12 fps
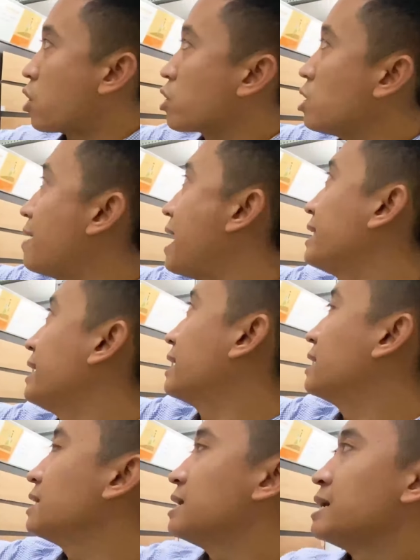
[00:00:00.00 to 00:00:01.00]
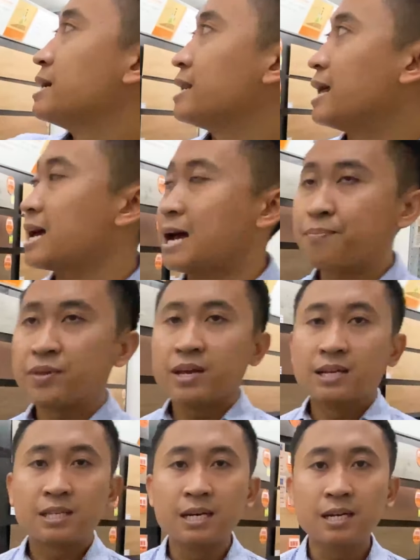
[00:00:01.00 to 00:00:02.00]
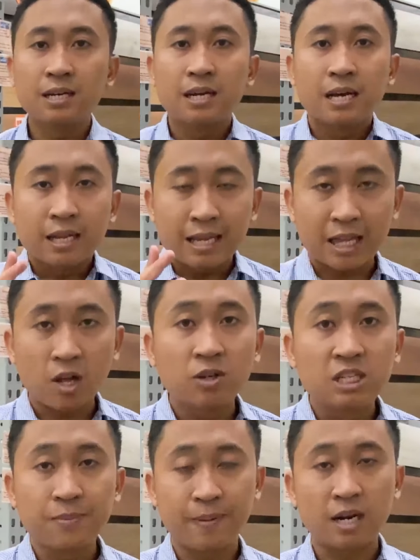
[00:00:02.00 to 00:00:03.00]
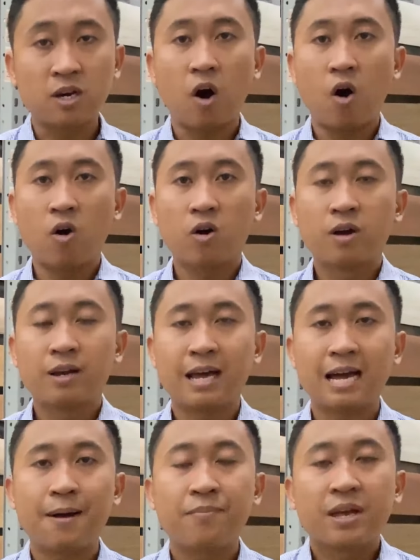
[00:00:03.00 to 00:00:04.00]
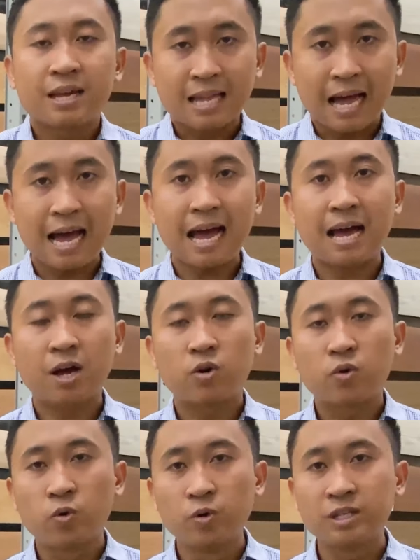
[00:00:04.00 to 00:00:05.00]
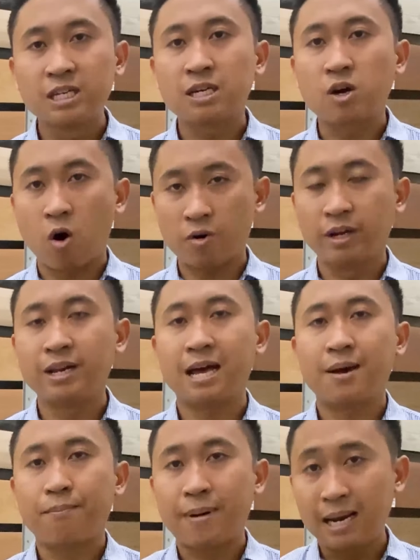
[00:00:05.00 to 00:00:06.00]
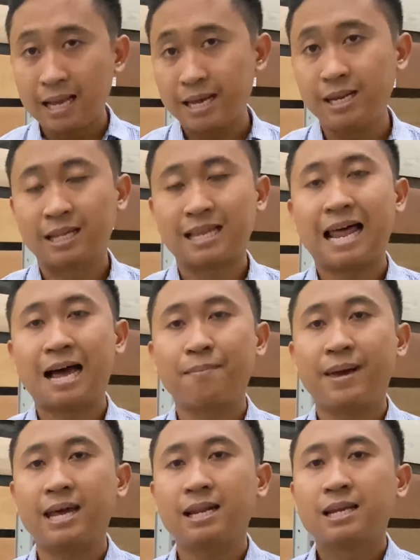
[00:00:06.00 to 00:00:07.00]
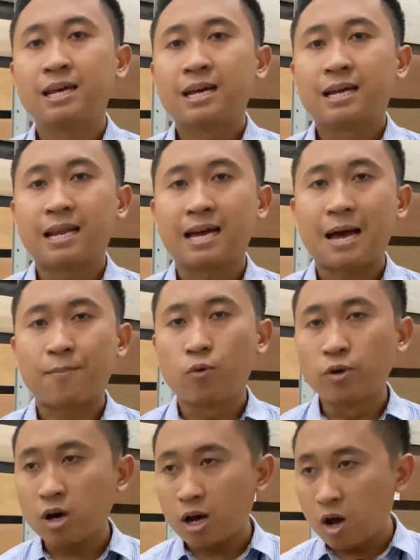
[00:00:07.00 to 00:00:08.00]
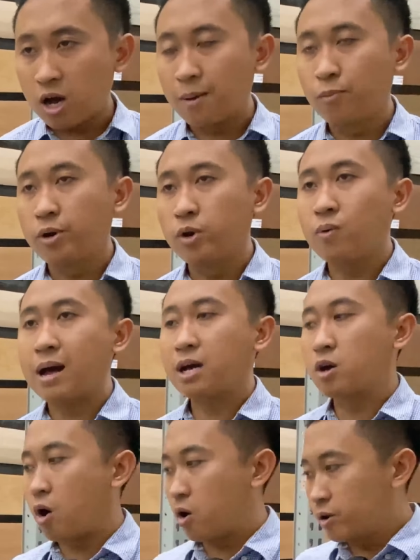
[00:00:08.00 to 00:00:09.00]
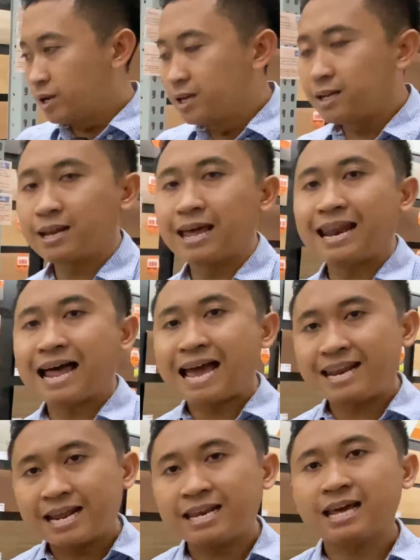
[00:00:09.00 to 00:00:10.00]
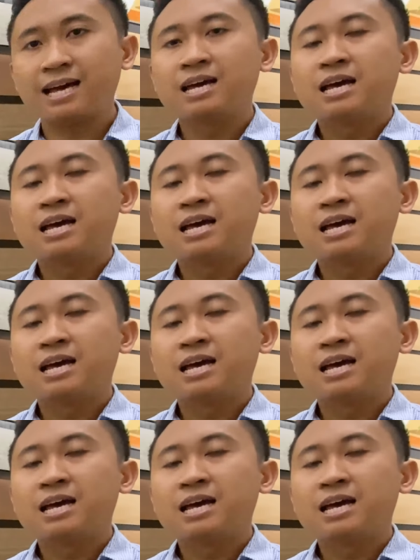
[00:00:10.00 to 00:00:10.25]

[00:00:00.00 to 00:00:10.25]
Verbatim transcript: 200กว่าบาทเองนะครับ ซึ่งจะต้องซื้อเป็นกล่องนะครับ ถ้าคุณซื้อกล่องหนึ่งเนี่ยมันเลย 1 ตารางเมตรนะครับคุณก็ลองคำนวณดูว่ากล่องหนึ่งในลายนั้นเนี่ย